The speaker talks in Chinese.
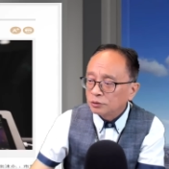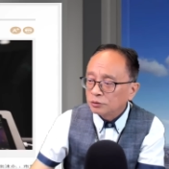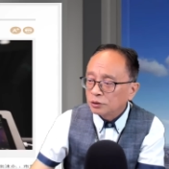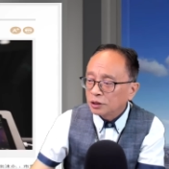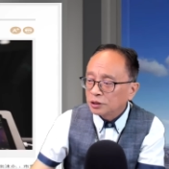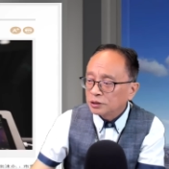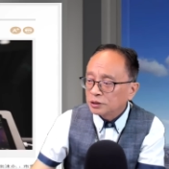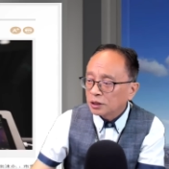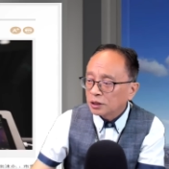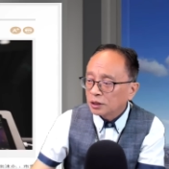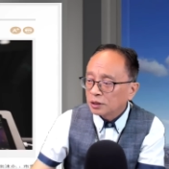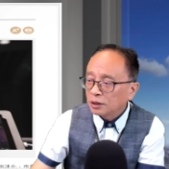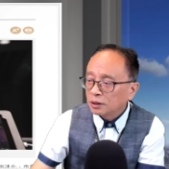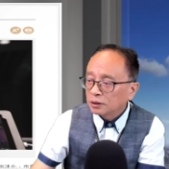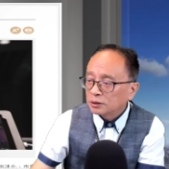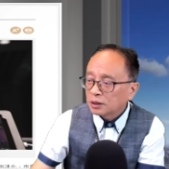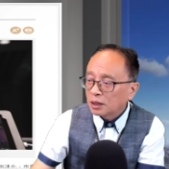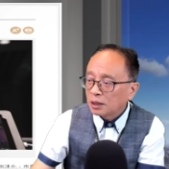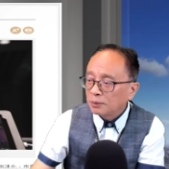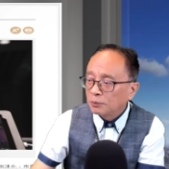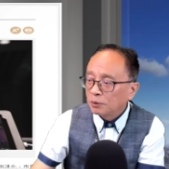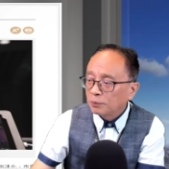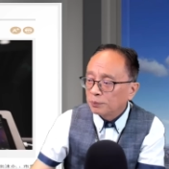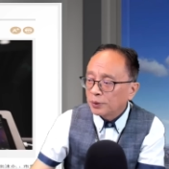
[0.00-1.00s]
就跟你讲了，
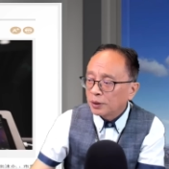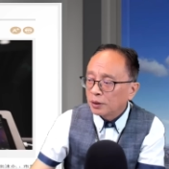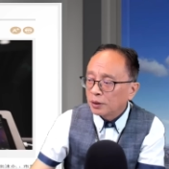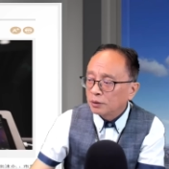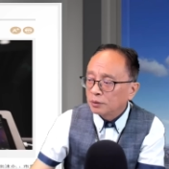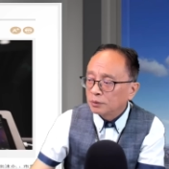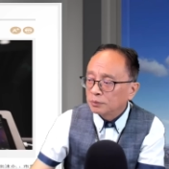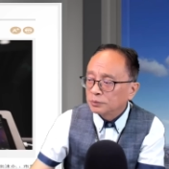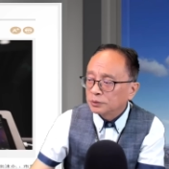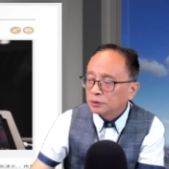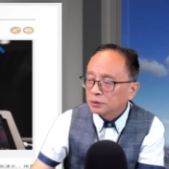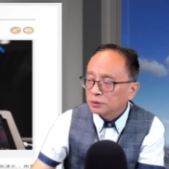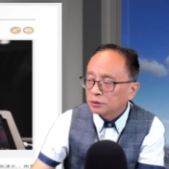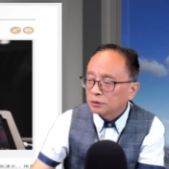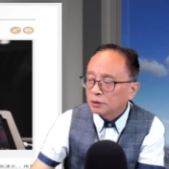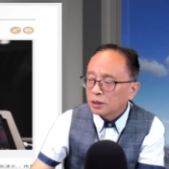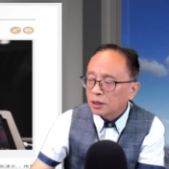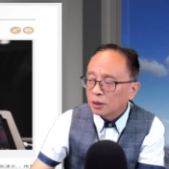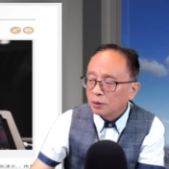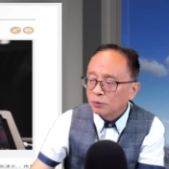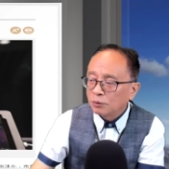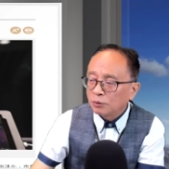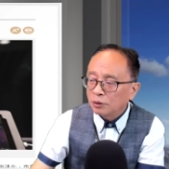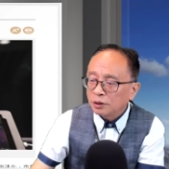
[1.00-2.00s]
大目标是要
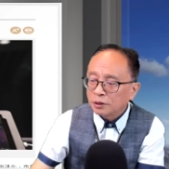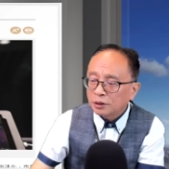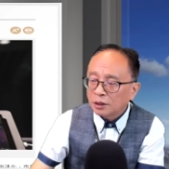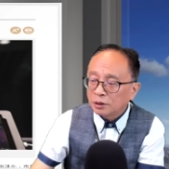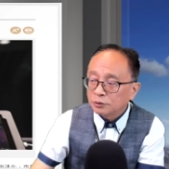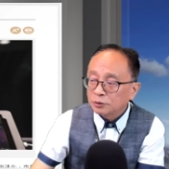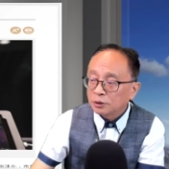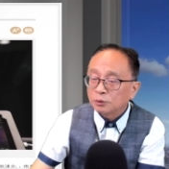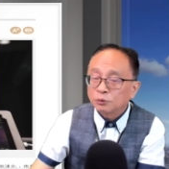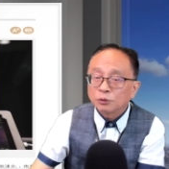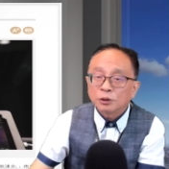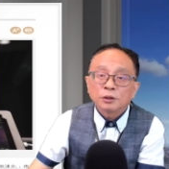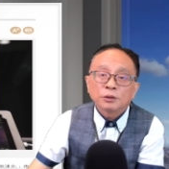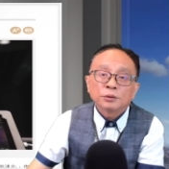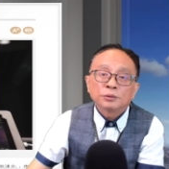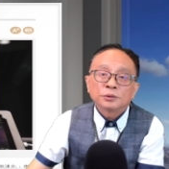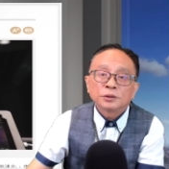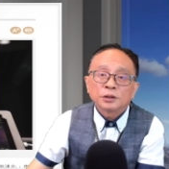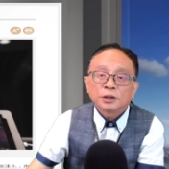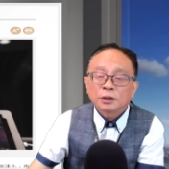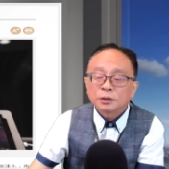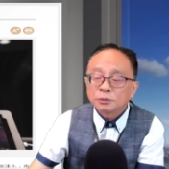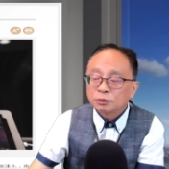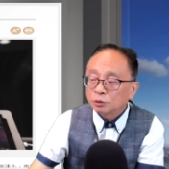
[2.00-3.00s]
看回打，就所以
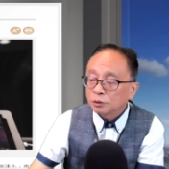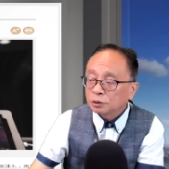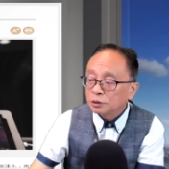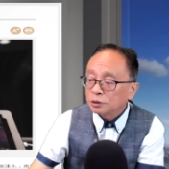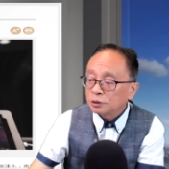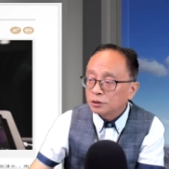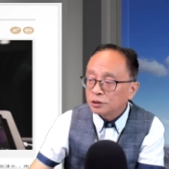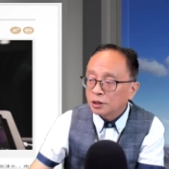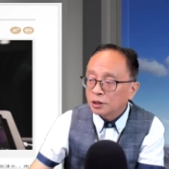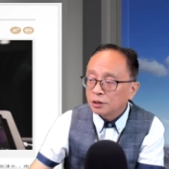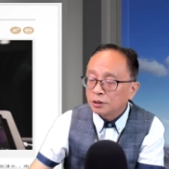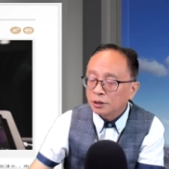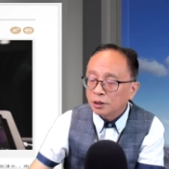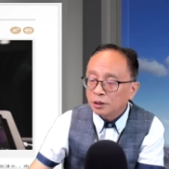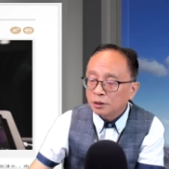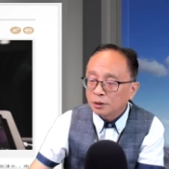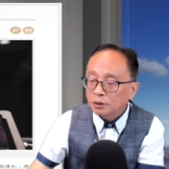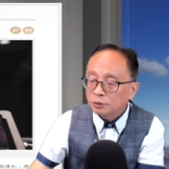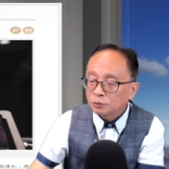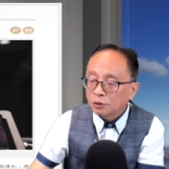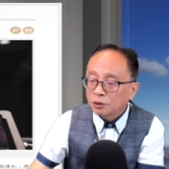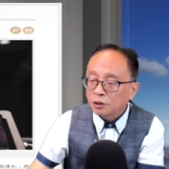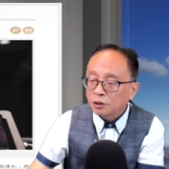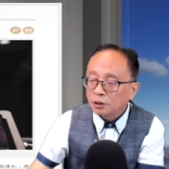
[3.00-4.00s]
这昨这是前天的，
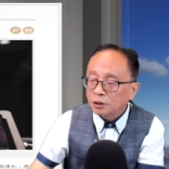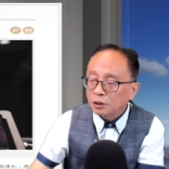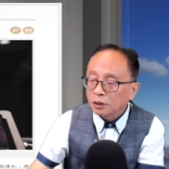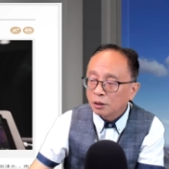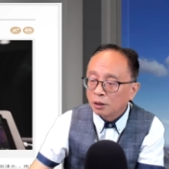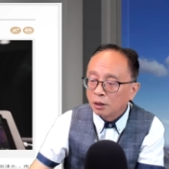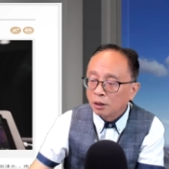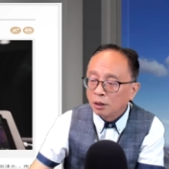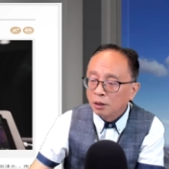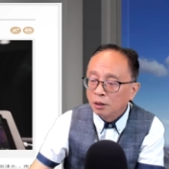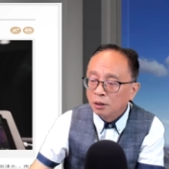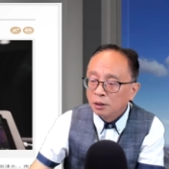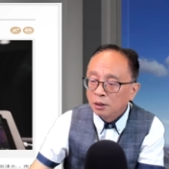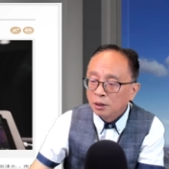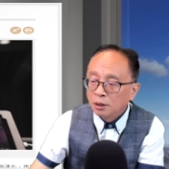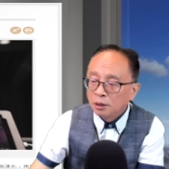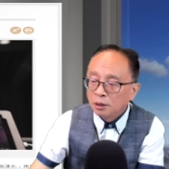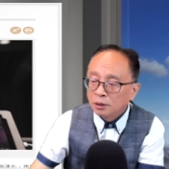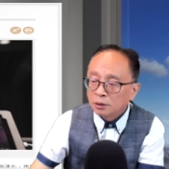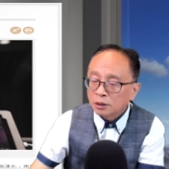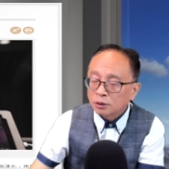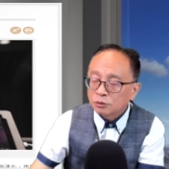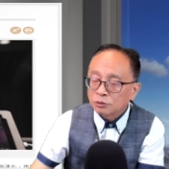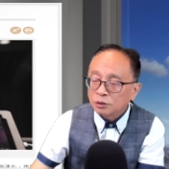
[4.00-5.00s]
昨天的哦。
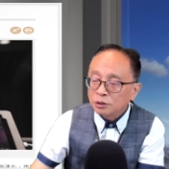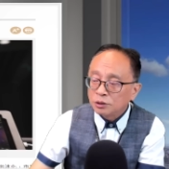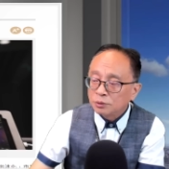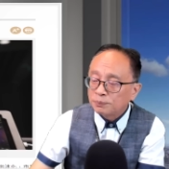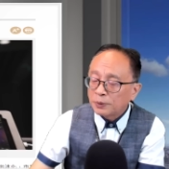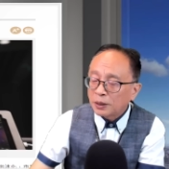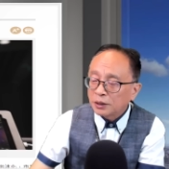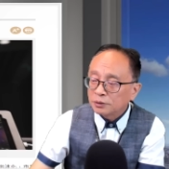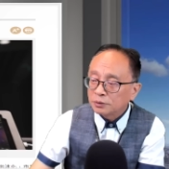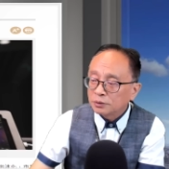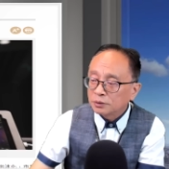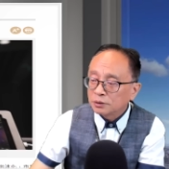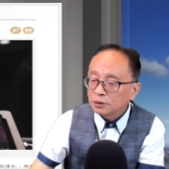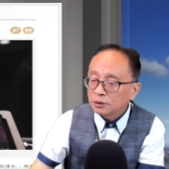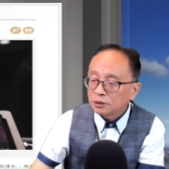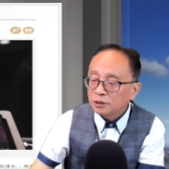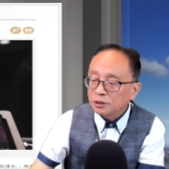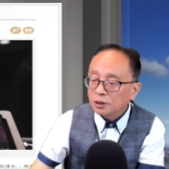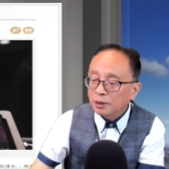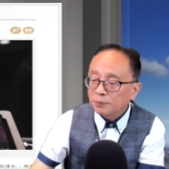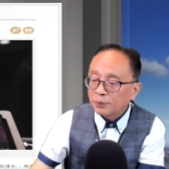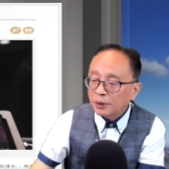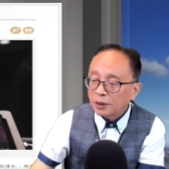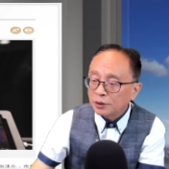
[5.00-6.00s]
那昨天八，这今
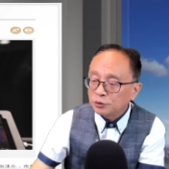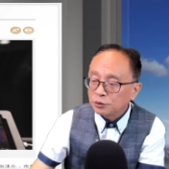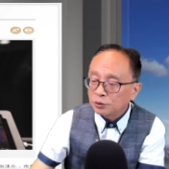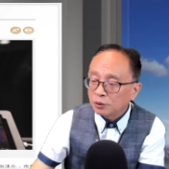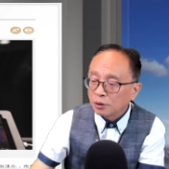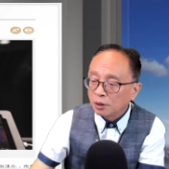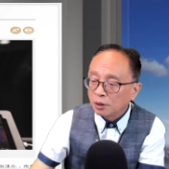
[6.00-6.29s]
天八月九